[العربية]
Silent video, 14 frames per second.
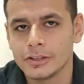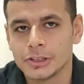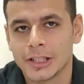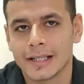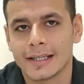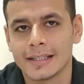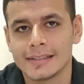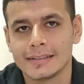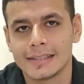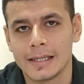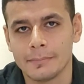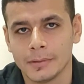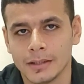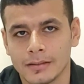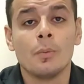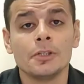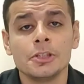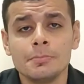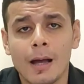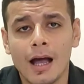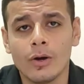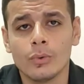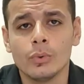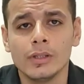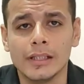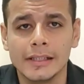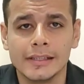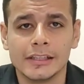شركات التامين ومش
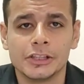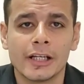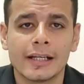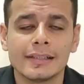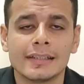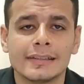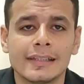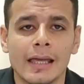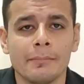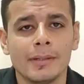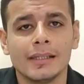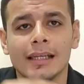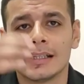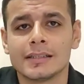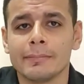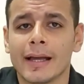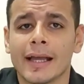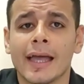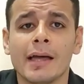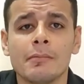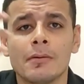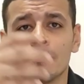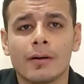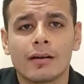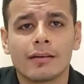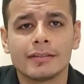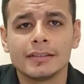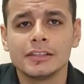معقول ان شركه التامين هتبقى جايه من
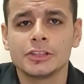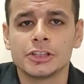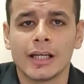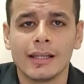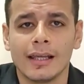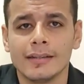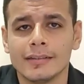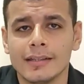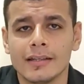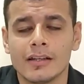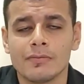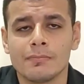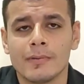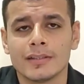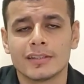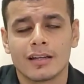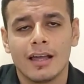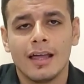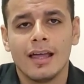بره تيجي تشتغل عندنا هنا في مصر